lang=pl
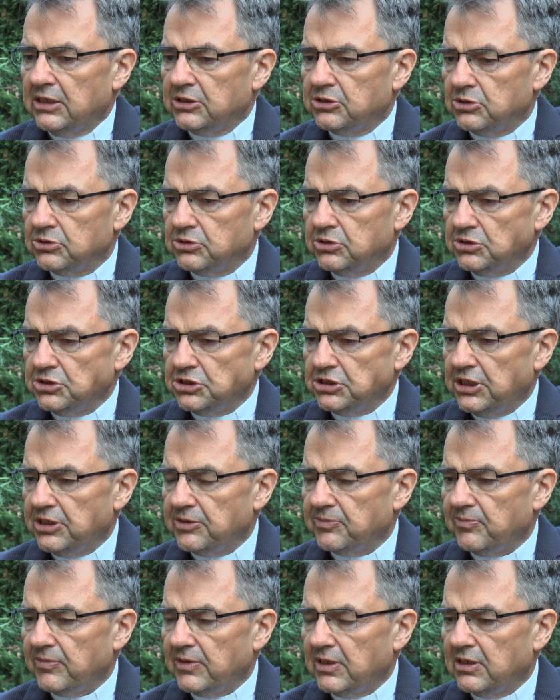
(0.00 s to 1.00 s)
to to,
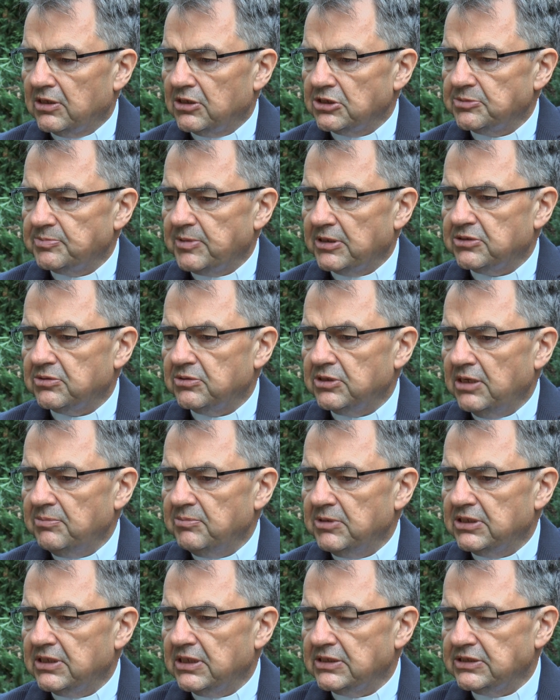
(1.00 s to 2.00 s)
że
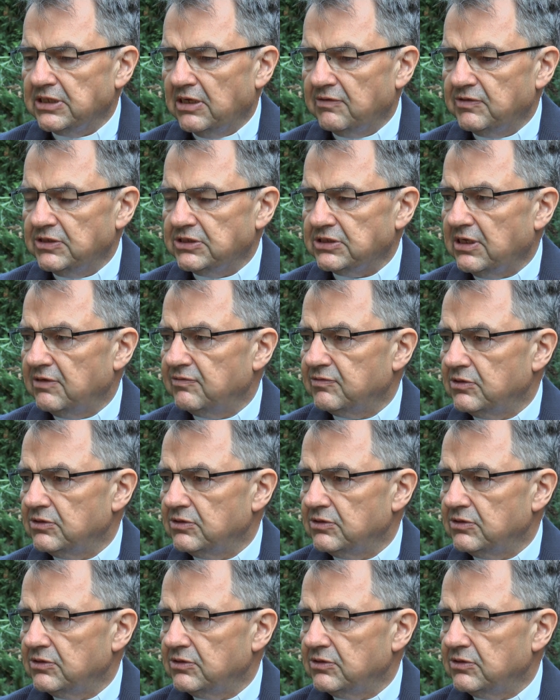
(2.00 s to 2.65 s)
rozpatrujemy te zjawiska